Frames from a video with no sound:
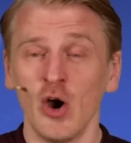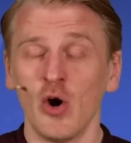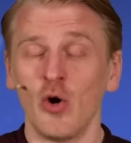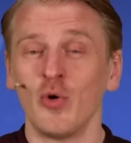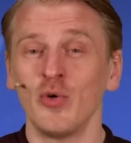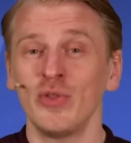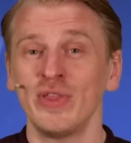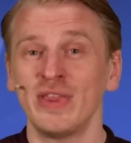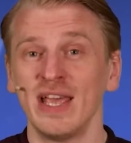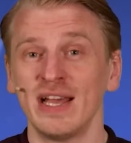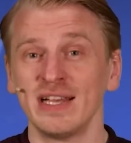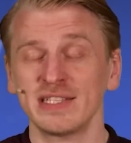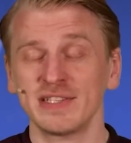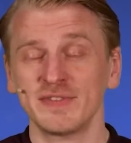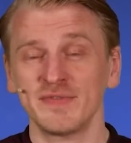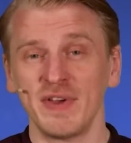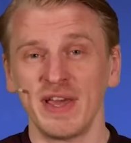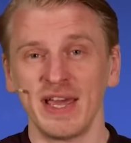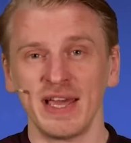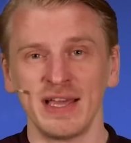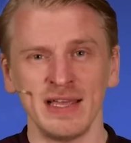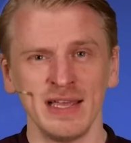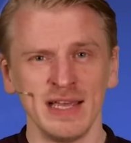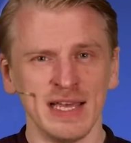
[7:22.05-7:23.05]
Und
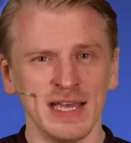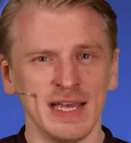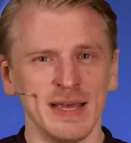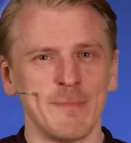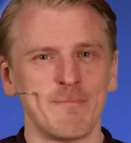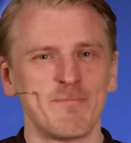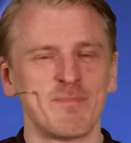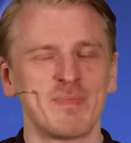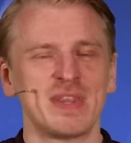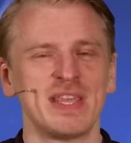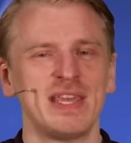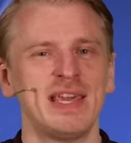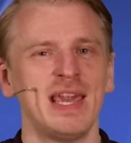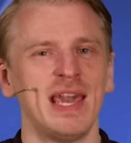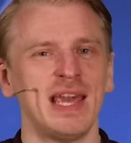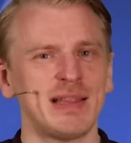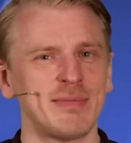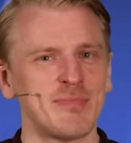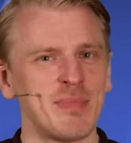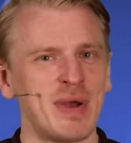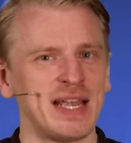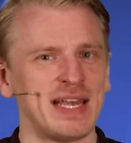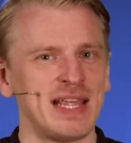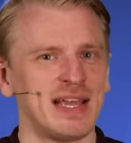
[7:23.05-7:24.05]
deswegen geht man